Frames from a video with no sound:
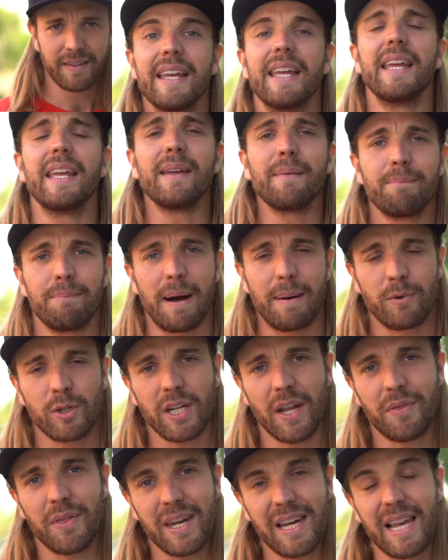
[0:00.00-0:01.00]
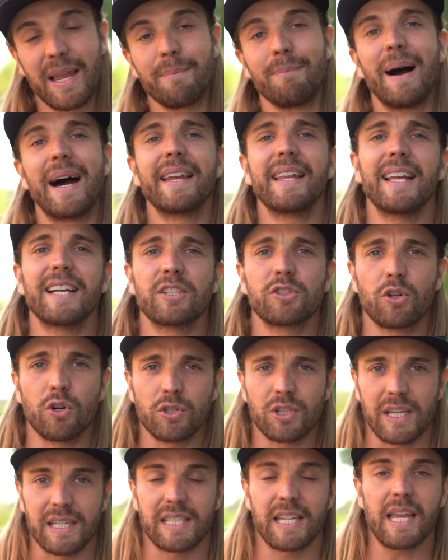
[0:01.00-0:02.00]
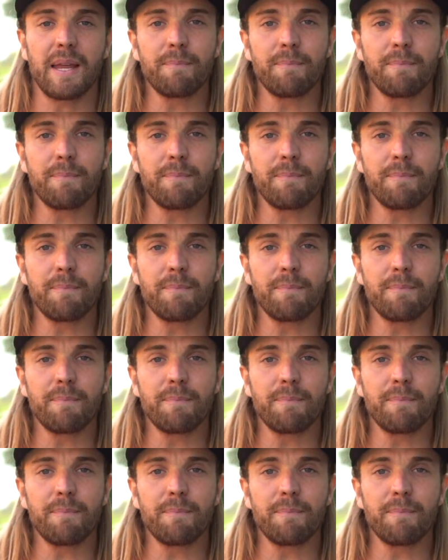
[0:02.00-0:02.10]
y vamos a hacerle varias cosas